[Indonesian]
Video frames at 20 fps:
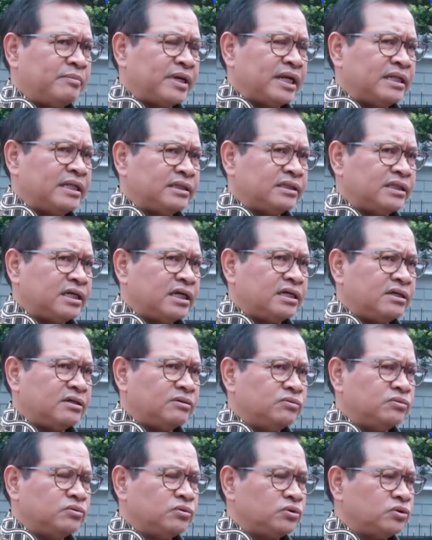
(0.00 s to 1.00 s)
pemerintah
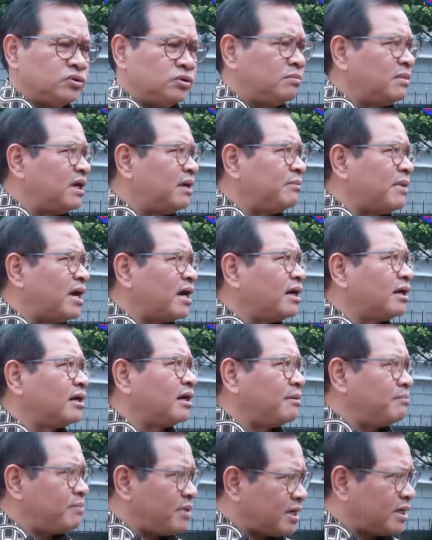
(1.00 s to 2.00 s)
untuk melemahkan
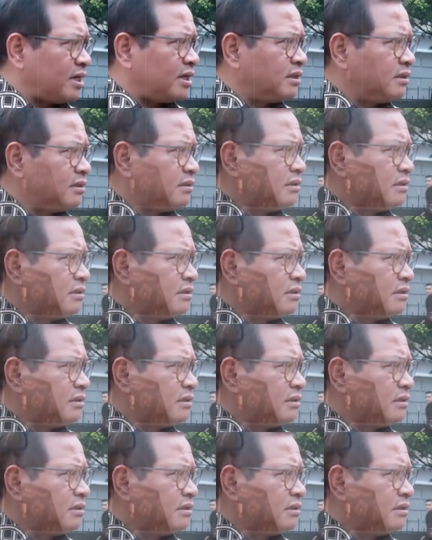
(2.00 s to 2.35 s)
KPK.